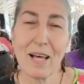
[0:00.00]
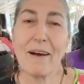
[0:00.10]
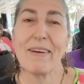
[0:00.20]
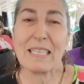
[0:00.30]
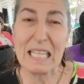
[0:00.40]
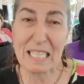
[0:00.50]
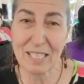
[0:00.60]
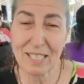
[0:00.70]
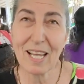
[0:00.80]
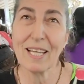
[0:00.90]

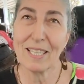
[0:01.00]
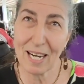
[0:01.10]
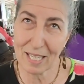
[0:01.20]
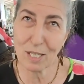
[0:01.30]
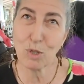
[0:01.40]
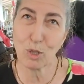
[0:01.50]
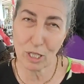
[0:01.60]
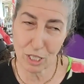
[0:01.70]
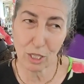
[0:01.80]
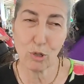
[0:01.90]
Davetleri için kendilerine
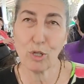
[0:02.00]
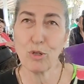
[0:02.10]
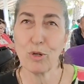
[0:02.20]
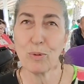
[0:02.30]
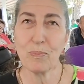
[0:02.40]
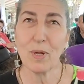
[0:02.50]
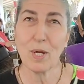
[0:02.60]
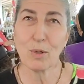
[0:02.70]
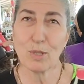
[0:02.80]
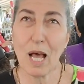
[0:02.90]
çok teşekkür ediyorum.
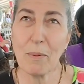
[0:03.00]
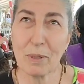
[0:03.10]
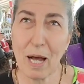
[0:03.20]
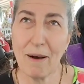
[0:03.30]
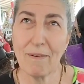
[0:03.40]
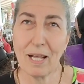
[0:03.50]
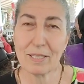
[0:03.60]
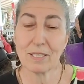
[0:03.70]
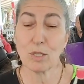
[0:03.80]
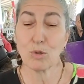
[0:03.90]
Güzel bir kahvaltıydı,